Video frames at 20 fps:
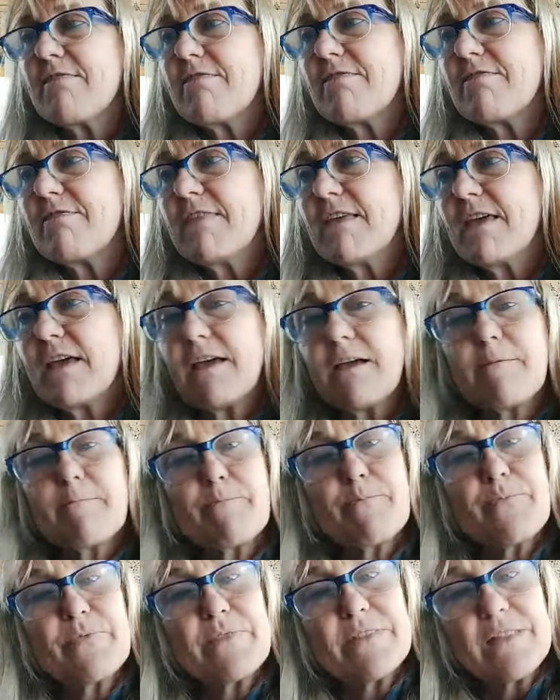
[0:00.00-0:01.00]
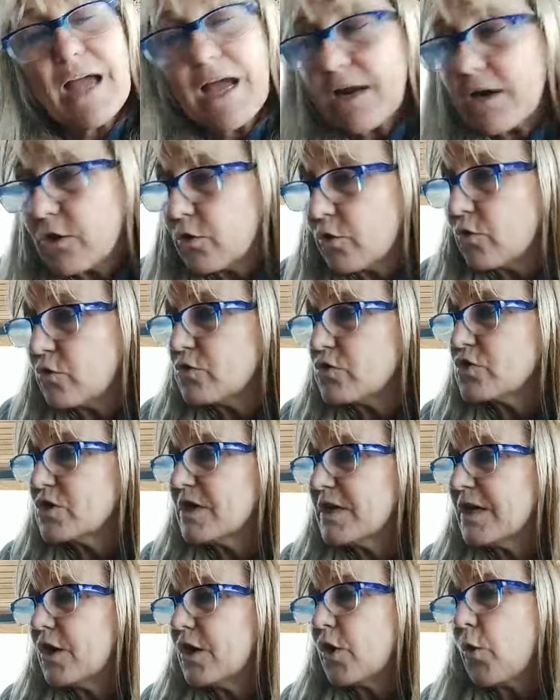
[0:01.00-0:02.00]
de darnos
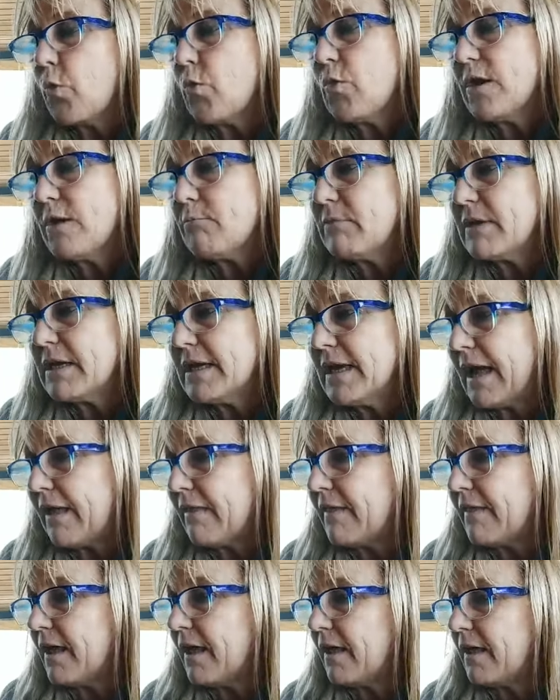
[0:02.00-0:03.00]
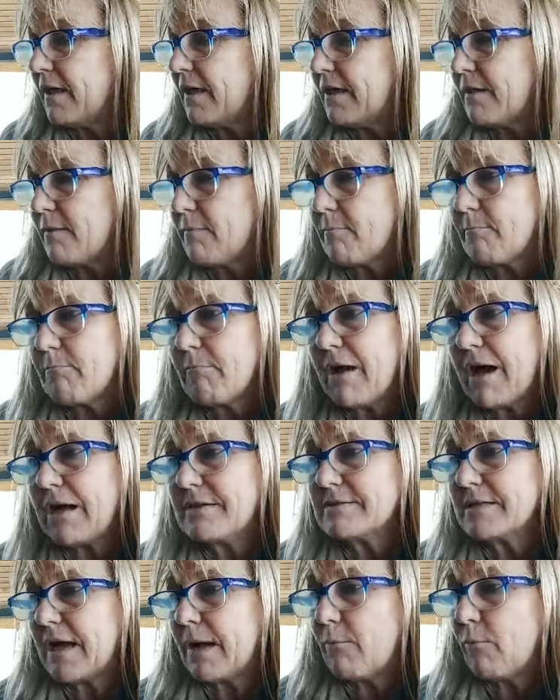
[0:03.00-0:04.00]
una mirada
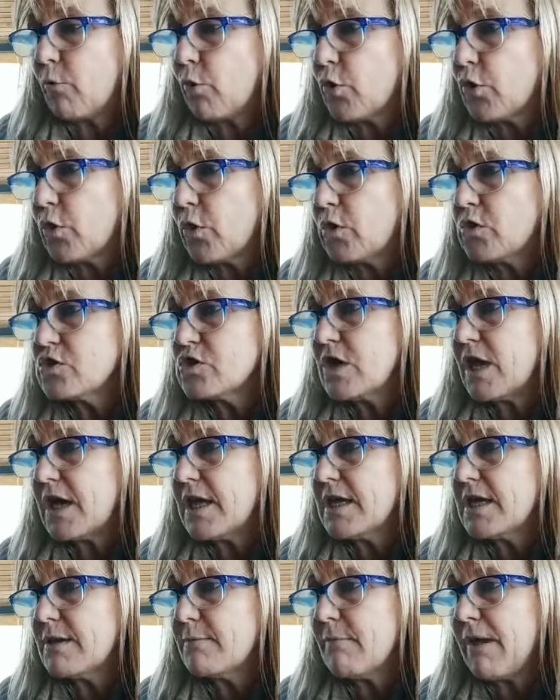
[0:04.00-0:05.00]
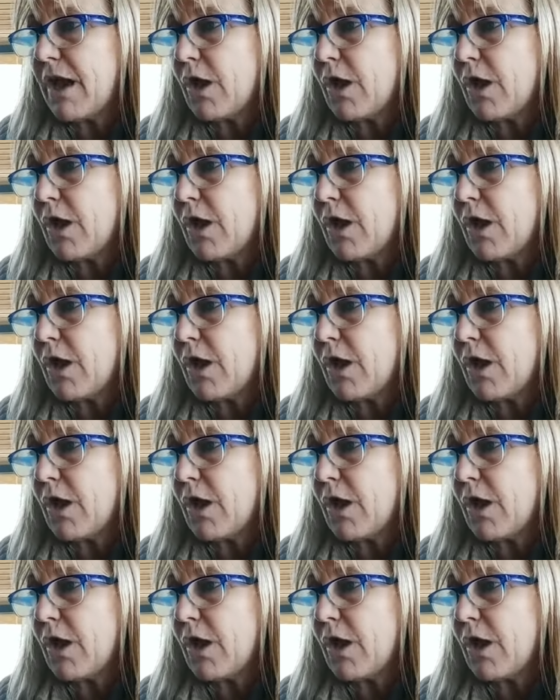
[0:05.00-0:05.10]
más amorosa y más